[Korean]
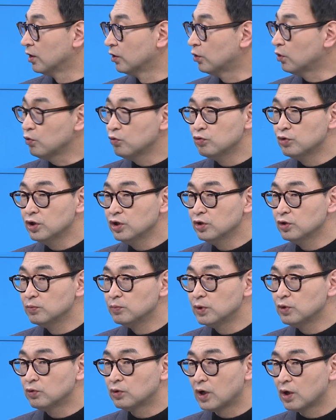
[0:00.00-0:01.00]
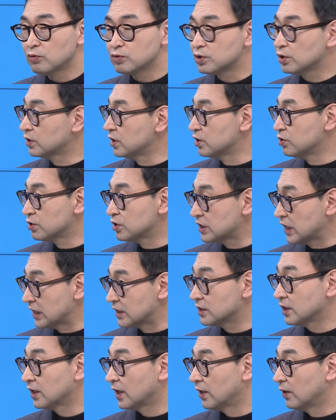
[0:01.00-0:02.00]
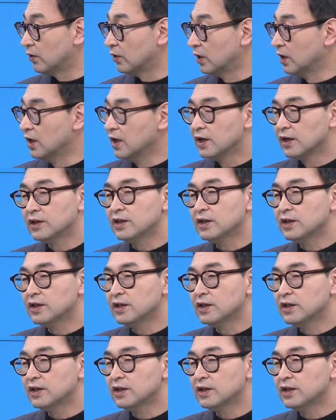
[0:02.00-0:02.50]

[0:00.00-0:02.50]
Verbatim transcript: 그리고 우리는 미국하고 적대적이지 않잖아요. 음흠.